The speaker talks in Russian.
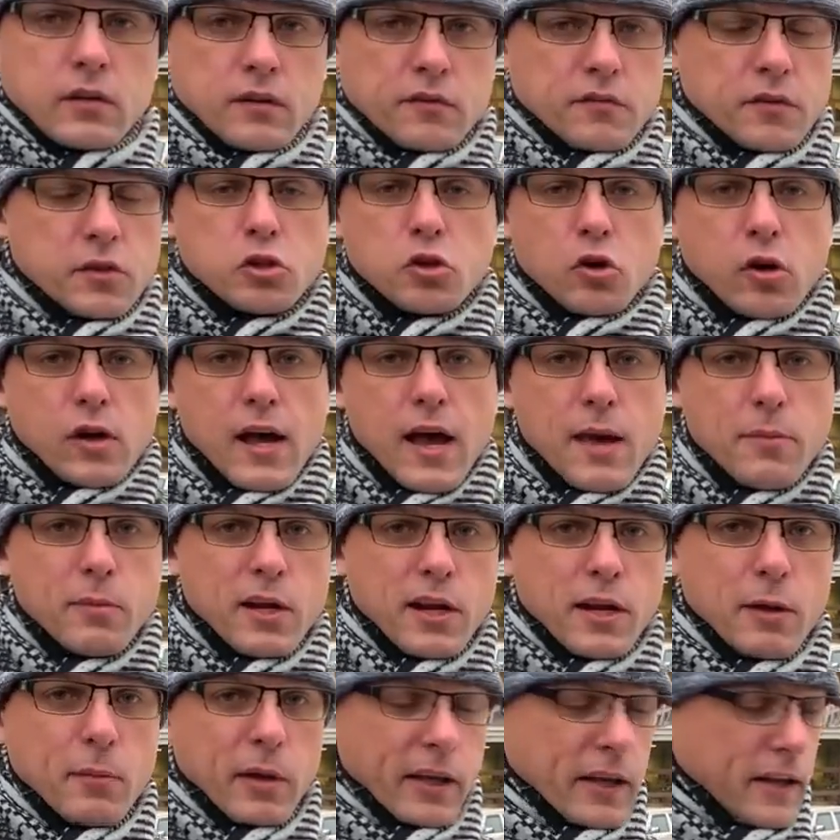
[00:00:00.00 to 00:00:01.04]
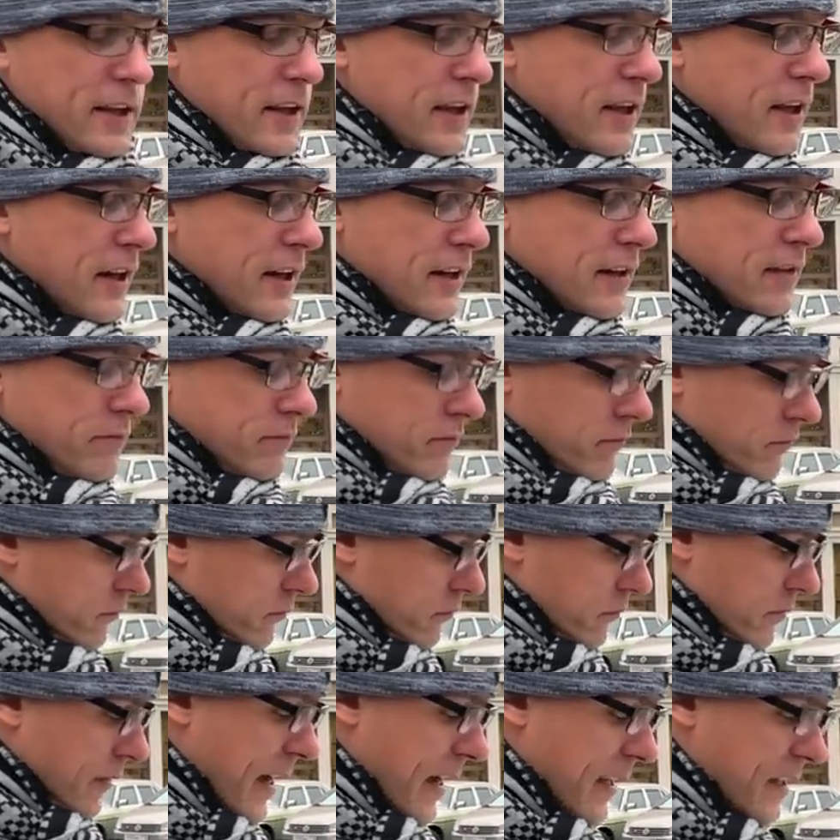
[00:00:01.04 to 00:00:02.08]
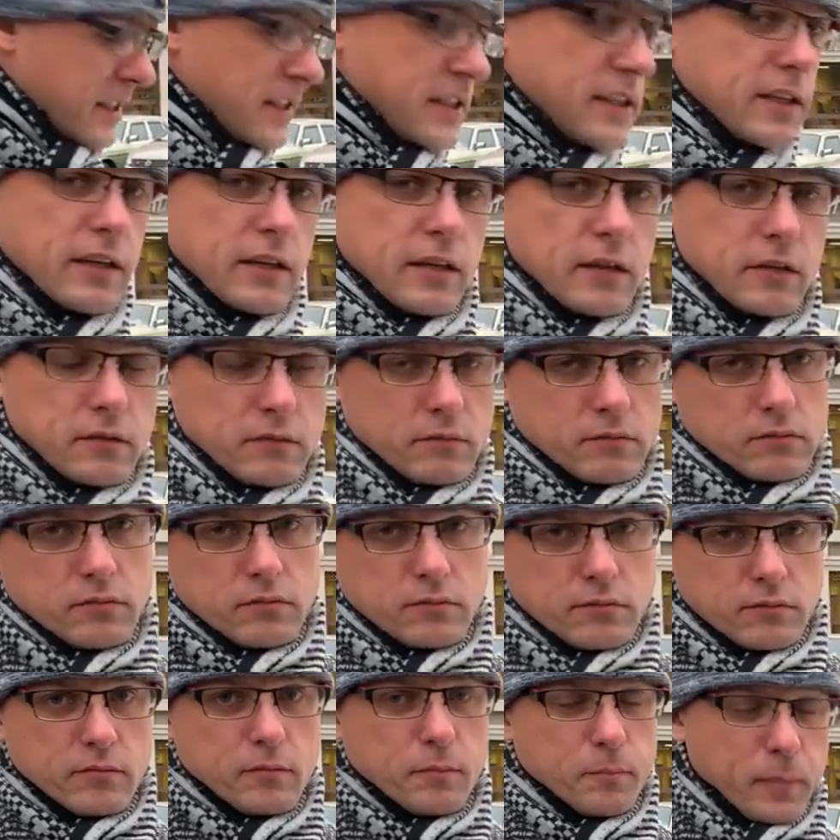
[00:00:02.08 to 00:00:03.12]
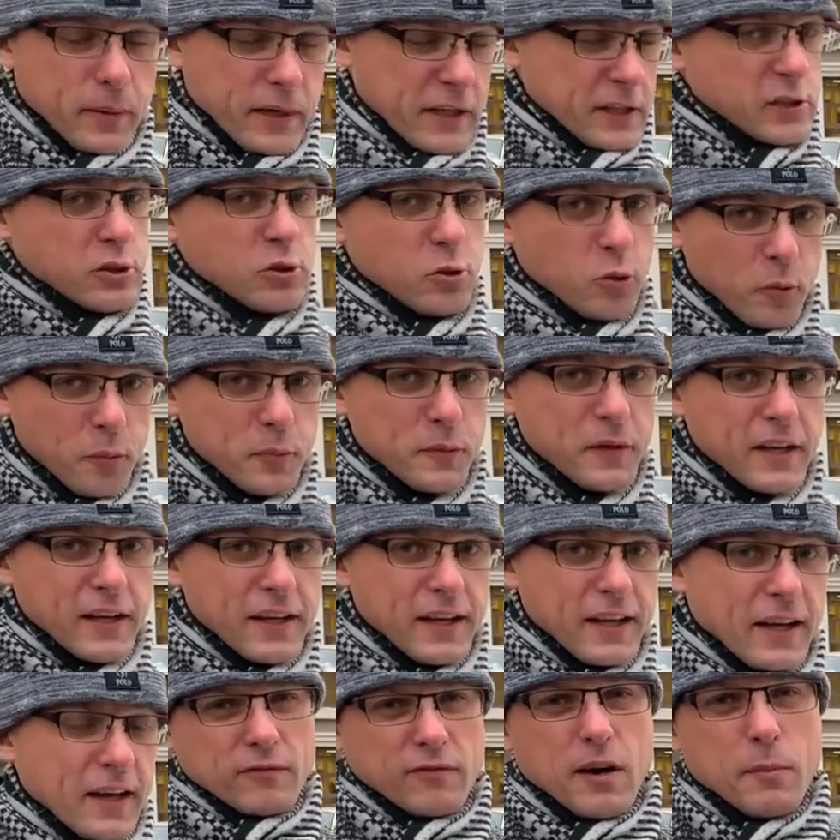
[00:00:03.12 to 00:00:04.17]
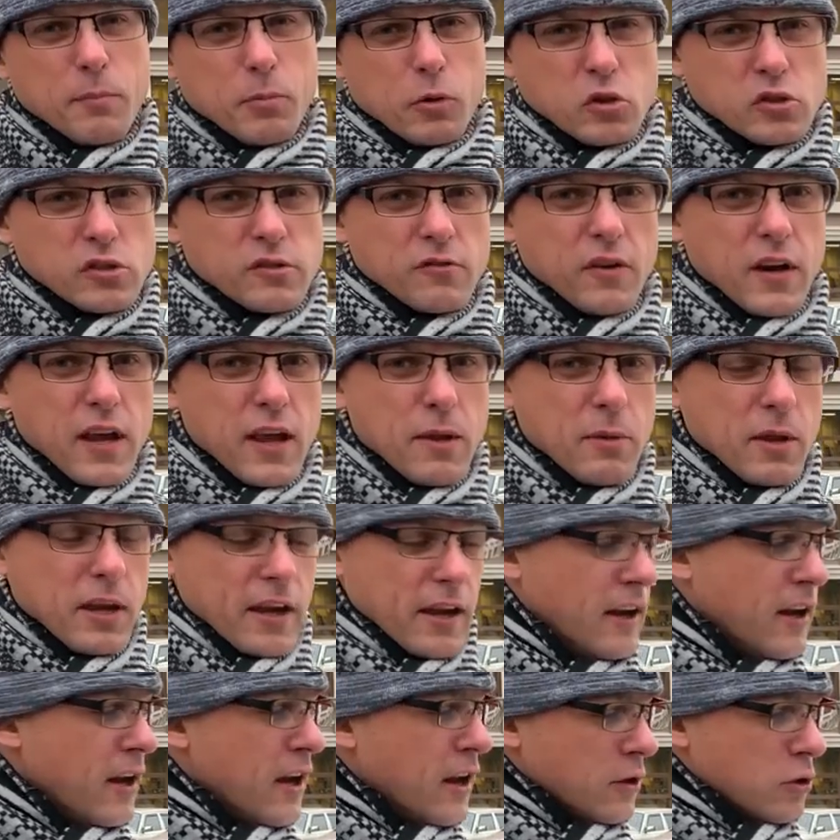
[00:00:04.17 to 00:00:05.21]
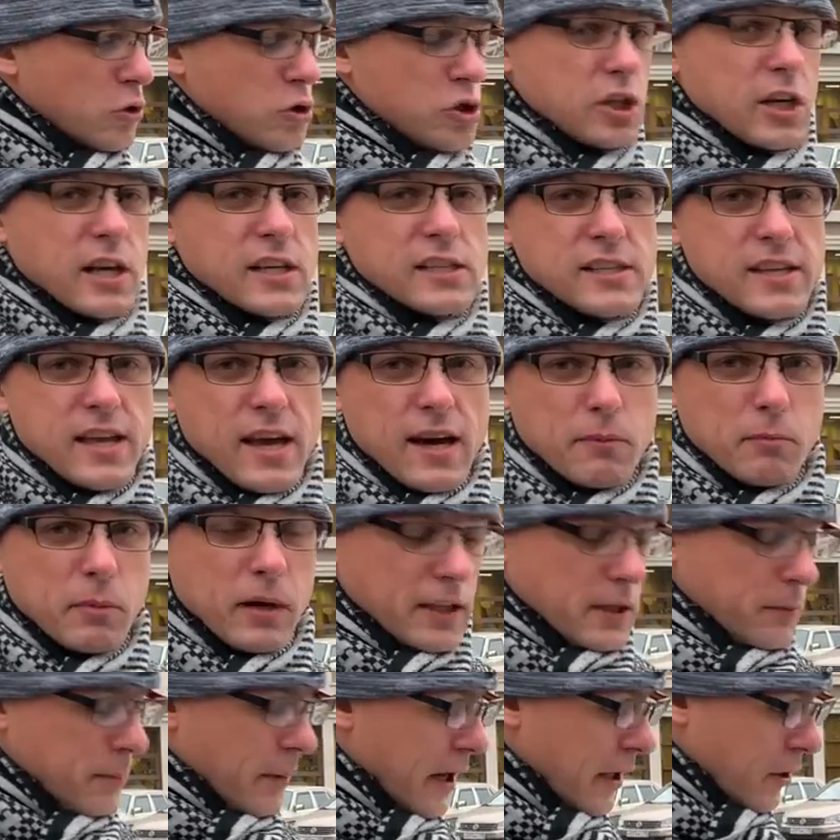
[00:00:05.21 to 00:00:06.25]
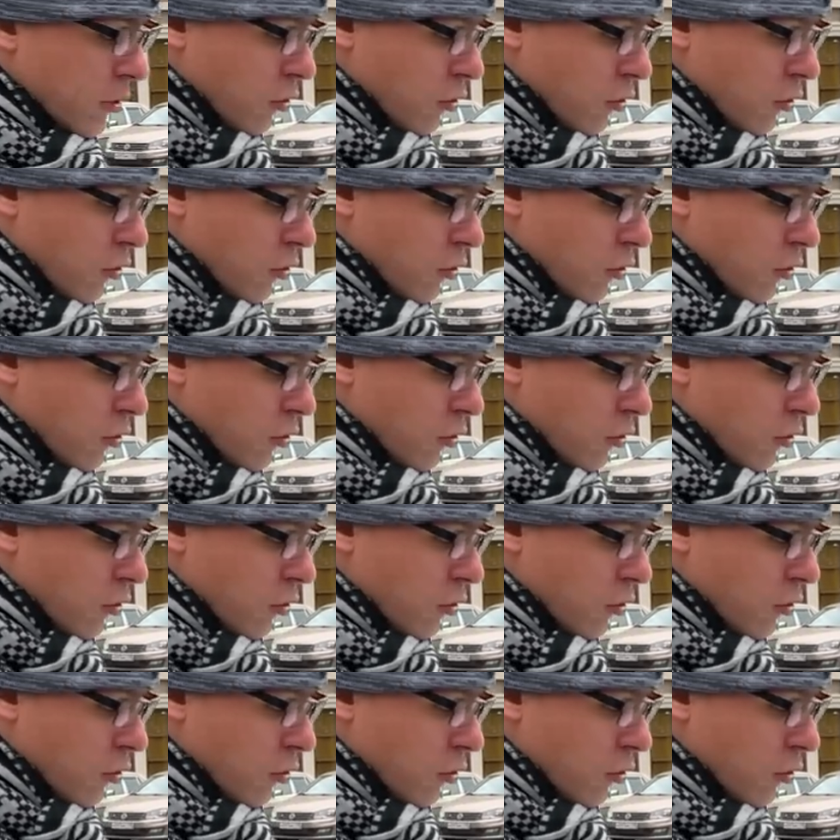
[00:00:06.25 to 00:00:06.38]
видеокамерами. И найти преступника вопрос времени. Но сейчас не об этом, а о